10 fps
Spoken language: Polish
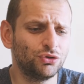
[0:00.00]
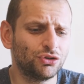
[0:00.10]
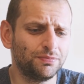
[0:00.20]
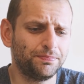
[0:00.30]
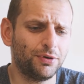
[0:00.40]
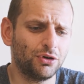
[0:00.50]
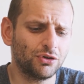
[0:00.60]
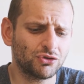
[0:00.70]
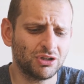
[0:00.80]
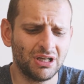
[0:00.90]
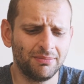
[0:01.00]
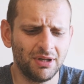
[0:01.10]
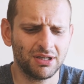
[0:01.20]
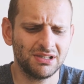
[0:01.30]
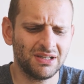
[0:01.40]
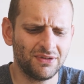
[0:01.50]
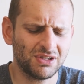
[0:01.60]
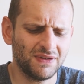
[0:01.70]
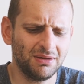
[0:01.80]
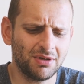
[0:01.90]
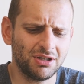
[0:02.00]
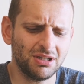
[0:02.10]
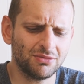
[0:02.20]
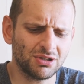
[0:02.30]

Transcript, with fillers: no to po co nam jakieś zaawansowane mierniki?